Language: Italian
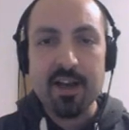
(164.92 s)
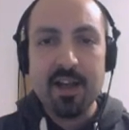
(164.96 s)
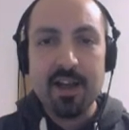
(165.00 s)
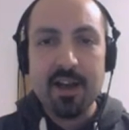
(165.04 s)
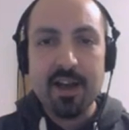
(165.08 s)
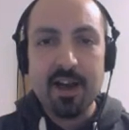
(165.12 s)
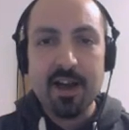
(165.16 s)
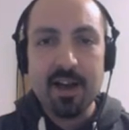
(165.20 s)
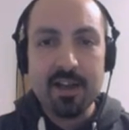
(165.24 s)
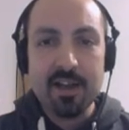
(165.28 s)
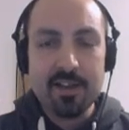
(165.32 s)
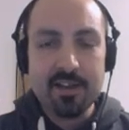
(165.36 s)

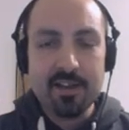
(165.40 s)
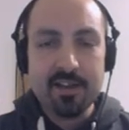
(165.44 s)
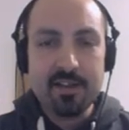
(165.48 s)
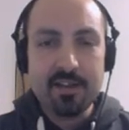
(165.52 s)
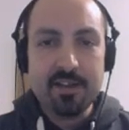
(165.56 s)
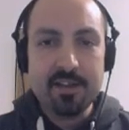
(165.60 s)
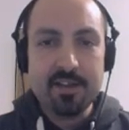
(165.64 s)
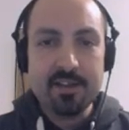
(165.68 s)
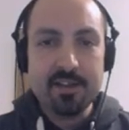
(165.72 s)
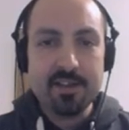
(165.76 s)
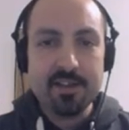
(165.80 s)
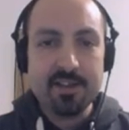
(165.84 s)
agli
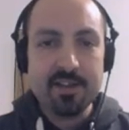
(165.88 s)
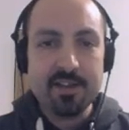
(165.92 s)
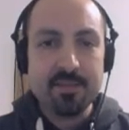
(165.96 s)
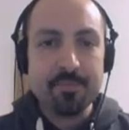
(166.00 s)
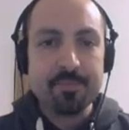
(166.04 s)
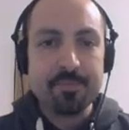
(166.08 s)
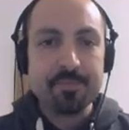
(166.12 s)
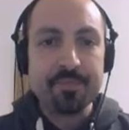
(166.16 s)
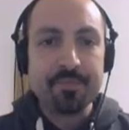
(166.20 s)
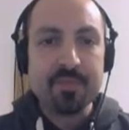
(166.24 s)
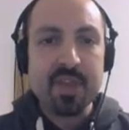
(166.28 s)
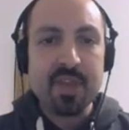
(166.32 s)
inizi,
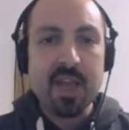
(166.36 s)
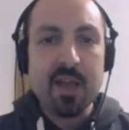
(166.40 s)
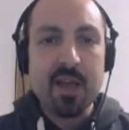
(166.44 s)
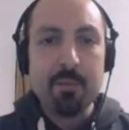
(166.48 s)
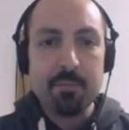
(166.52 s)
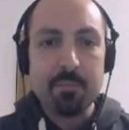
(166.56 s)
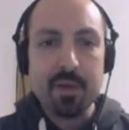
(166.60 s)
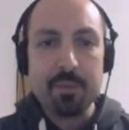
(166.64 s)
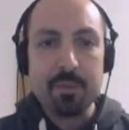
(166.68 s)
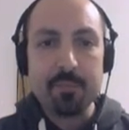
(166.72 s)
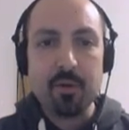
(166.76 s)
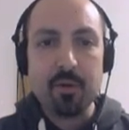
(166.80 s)

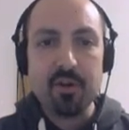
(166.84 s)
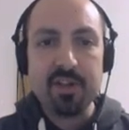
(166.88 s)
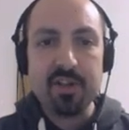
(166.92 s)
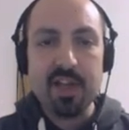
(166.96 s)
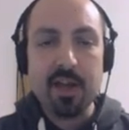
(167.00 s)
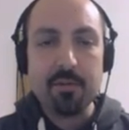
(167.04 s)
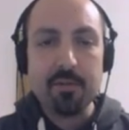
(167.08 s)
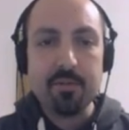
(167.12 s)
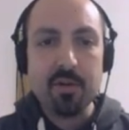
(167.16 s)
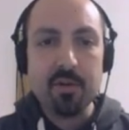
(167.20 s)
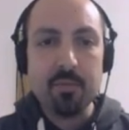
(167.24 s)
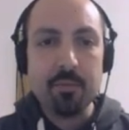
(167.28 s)
per poi
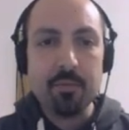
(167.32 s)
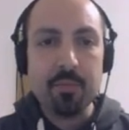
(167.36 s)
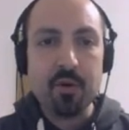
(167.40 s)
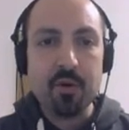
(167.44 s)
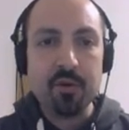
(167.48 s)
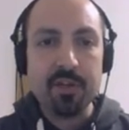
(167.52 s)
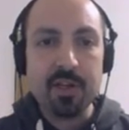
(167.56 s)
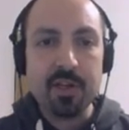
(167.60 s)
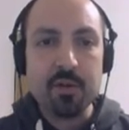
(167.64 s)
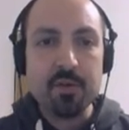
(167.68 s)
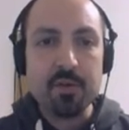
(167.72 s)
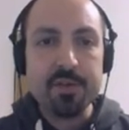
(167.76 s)
darvi un po'
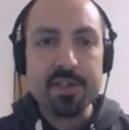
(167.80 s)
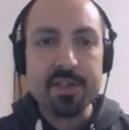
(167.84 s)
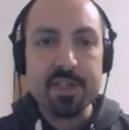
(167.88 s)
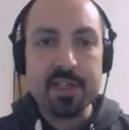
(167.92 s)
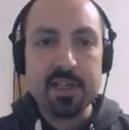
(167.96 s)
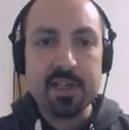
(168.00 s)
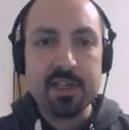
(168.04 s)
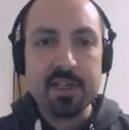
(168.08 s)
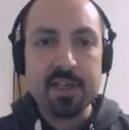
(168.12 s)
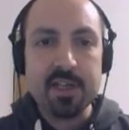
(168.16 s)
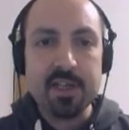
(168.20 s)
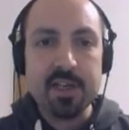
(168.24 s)
di
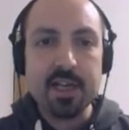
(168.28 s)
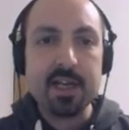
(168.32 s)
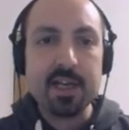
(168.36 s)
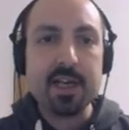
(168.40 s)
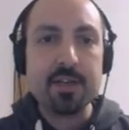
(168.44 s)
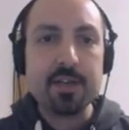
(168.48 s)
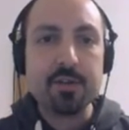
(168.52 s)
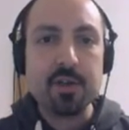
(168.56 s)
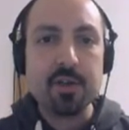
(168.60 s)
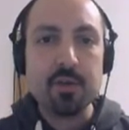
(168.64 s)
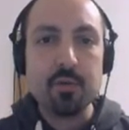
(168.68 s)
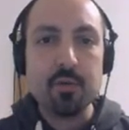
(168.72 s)
consigli nel
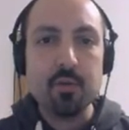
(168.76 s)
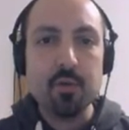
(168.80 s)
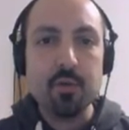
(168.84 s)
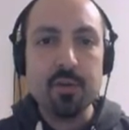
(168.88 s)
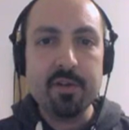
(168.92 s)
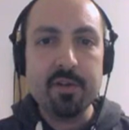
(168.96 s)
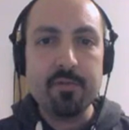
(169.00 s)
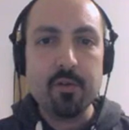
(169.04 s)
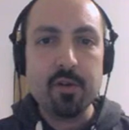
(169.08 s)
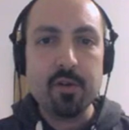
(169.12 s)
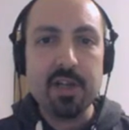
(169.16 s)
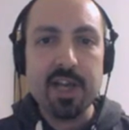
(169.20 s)
caso in cui
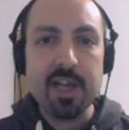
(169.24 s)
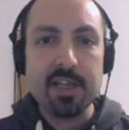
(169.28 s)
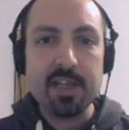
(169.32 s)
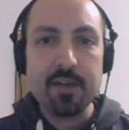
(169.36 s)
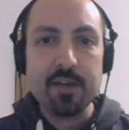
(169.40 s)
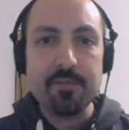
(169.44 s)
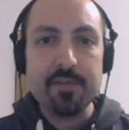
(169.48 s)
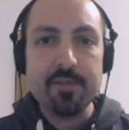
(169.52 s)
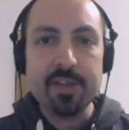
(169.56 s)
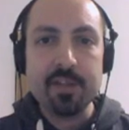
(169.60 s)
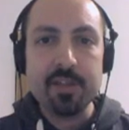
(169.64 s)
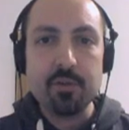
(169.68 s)
vogliate
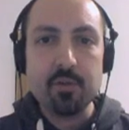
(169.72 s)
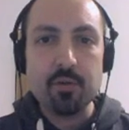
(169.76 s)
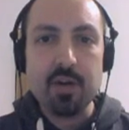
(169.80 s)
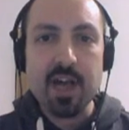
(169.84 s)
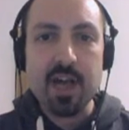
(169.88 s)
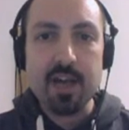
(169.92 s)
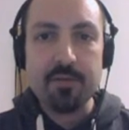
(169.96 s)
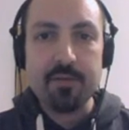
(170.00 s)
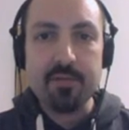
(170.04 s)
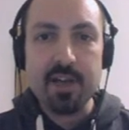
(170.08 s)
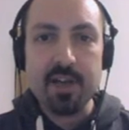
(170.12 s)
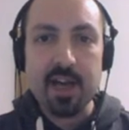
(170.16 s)

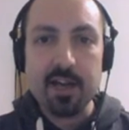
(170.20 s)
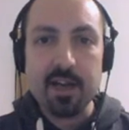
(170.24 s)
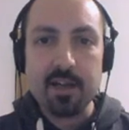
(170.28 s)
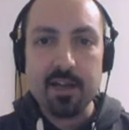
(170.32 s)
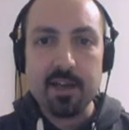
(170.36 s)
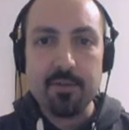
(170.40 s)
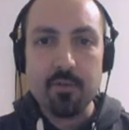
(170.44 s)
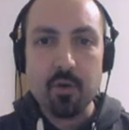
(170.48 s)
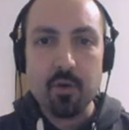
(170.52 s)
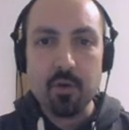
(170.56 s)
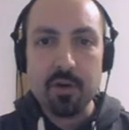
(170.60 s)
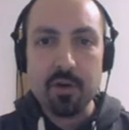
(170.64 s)
avventurarvi anche
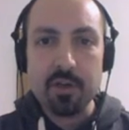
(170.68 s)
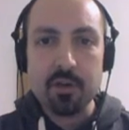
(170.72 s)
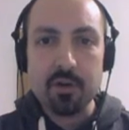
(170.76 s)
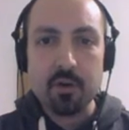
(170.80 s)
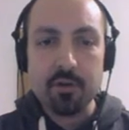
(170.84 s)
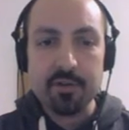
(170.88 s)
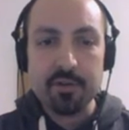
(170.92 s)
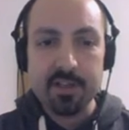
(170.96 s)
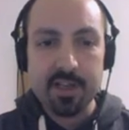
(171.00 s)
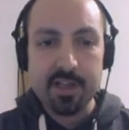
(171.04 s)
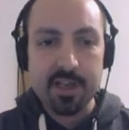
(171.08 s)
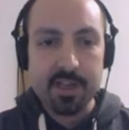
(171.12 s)
voi
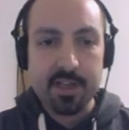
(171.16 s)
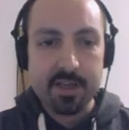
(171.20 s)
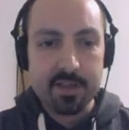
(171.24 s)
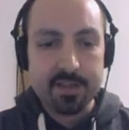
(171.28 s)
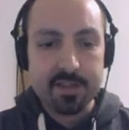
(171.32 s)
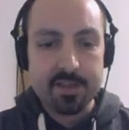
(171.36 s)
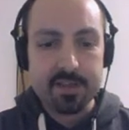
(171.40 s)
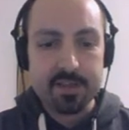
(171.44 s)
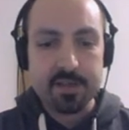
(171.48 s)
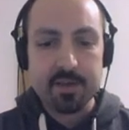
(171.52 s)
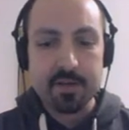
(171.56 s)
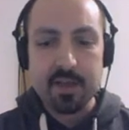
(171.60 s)
con
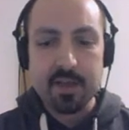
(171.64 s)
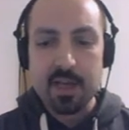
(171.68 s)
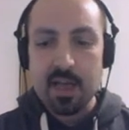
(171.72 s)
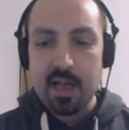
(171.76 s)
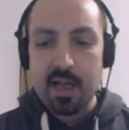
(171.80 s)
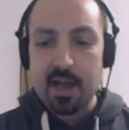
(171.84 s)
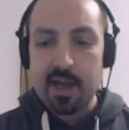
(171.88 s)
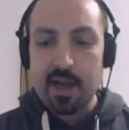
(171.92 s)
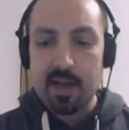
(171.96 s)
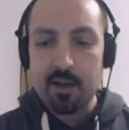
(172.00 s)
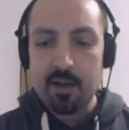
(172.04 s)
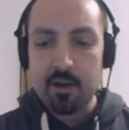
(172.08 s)
Geeks.
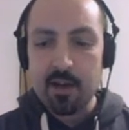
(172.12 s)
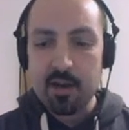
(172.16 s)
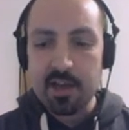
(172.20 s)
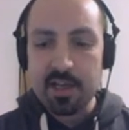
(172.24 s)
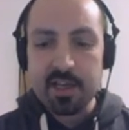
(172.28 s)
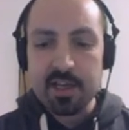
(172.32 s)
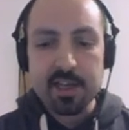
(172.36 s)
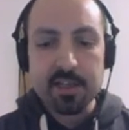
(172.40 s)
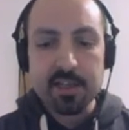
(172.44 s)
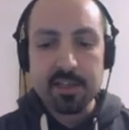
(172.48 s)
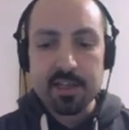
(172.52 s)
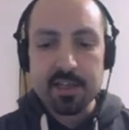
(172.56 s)
Allora
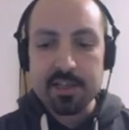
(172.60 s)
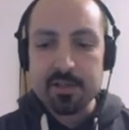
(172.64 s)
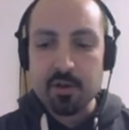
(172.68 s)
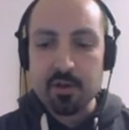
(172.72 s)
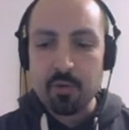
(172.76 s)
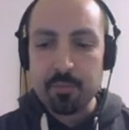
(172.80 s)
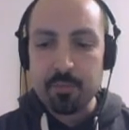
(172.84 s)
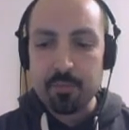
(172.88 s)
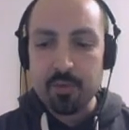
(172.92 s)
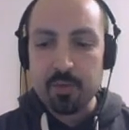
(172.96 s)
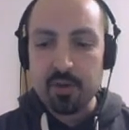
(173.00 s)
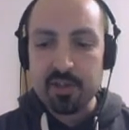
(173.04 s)
ingrandisco
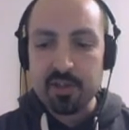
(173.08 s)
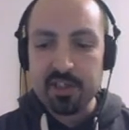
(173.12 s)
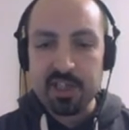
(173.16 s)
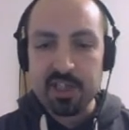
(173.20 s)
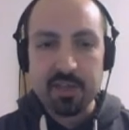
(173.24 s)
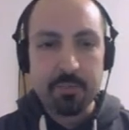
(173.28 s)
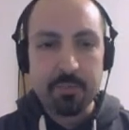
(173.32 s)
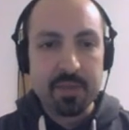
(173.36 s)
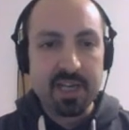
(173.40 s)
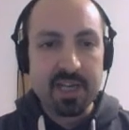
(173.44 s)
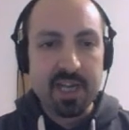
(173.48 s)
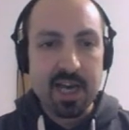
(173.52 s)
un po' il
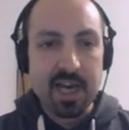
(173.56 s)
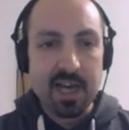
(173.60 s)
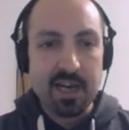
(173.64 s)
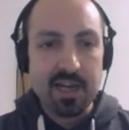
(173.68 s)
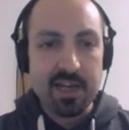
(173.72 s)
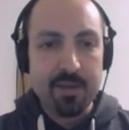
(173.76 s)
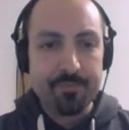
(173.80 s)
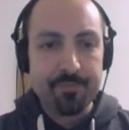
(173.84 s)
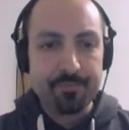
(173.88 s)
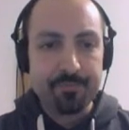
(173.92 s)
terminale